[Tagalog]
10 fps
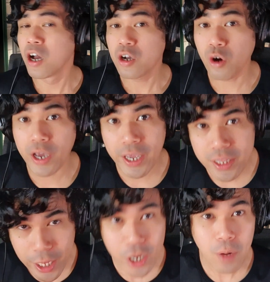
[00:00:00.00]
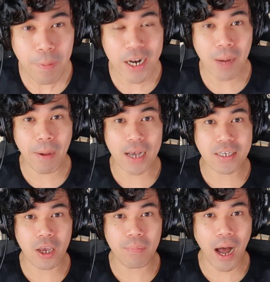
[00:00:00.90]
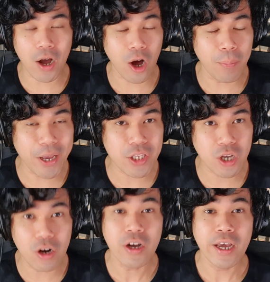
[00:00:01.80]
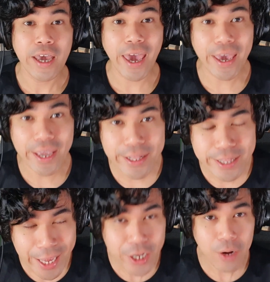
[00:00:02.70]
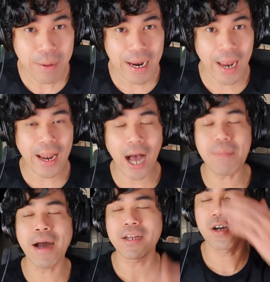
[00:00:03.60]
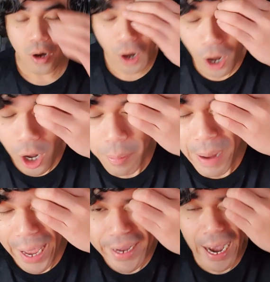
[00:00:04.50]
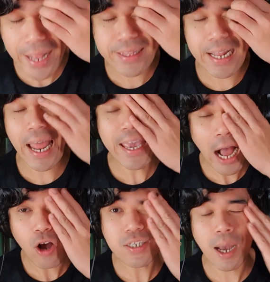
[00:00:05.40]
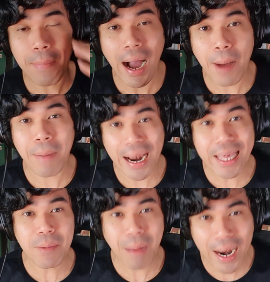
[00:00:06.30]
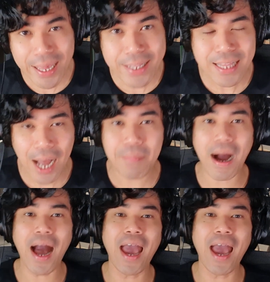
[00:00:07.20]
Kung hindi ko panabasa yung mga comment nyo, eh hindi ko malalaman. Oh my God, delay ako sa mga bali-balita mga